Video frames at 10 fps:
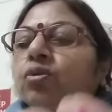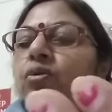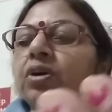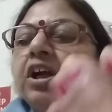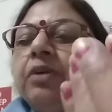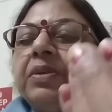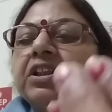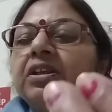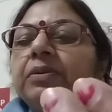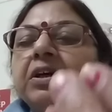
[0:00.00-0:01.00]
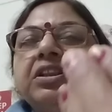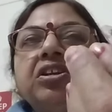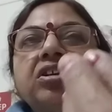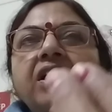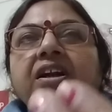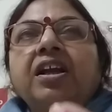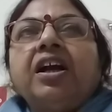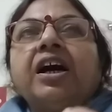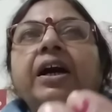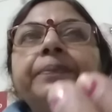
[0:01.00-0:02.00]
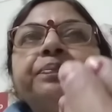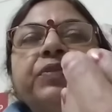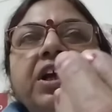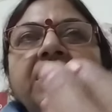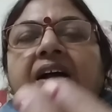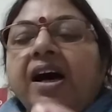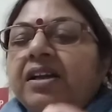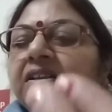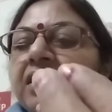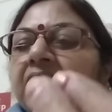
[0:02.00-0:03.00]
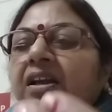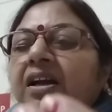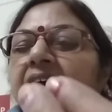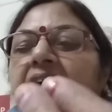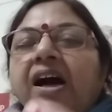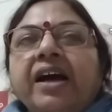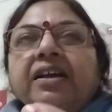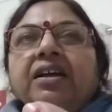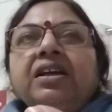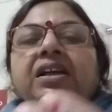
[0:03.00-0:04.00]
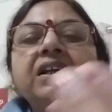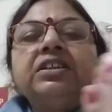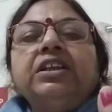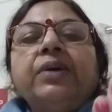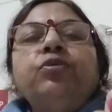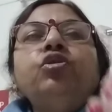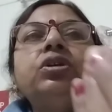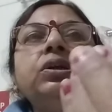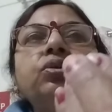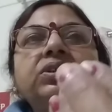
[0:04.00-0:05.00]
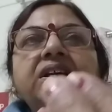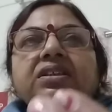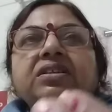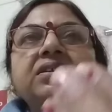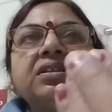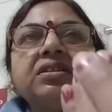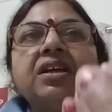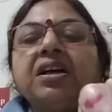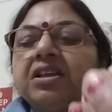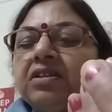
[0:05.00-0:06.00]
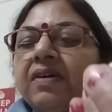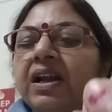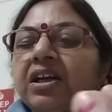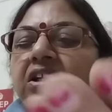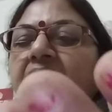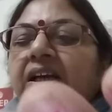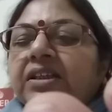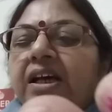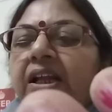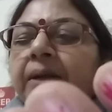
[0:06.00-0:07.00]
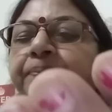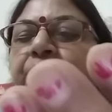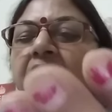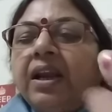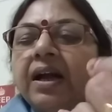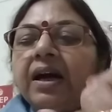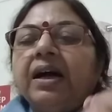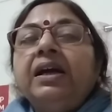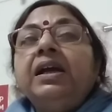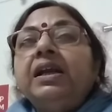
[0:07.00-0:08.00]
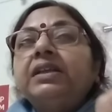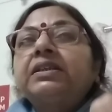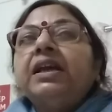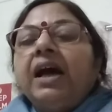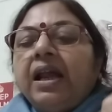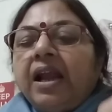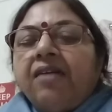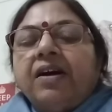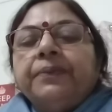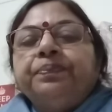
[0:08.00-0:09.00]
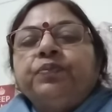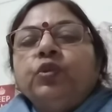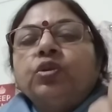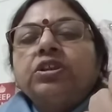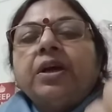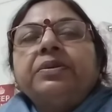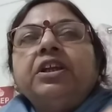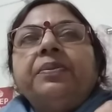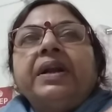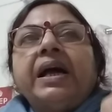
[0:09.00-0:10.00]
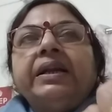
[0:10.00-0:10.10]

को प्रतिबंधित करने का निर्धारित करने का कार्य इस डब्ल्यू जैसी संस्था के द्वारा किया जाने लगा इसके अलावा जो सबसे बड़ा